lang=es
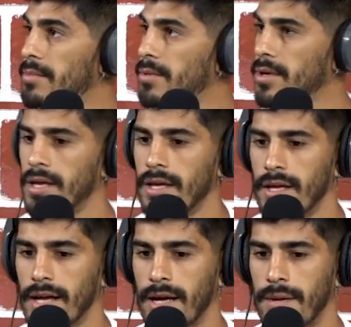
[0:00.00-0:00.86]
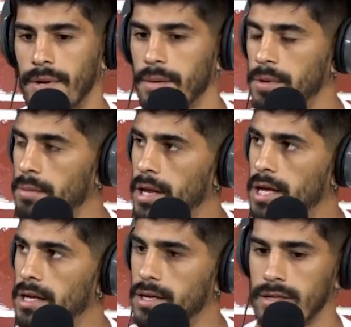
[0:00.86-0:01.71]
porque capaz que en
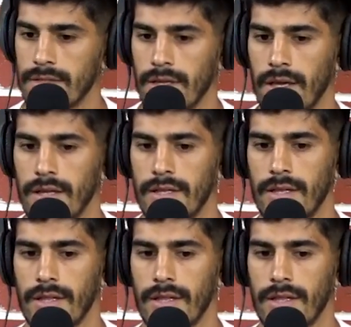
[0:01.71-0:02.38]
primera eh,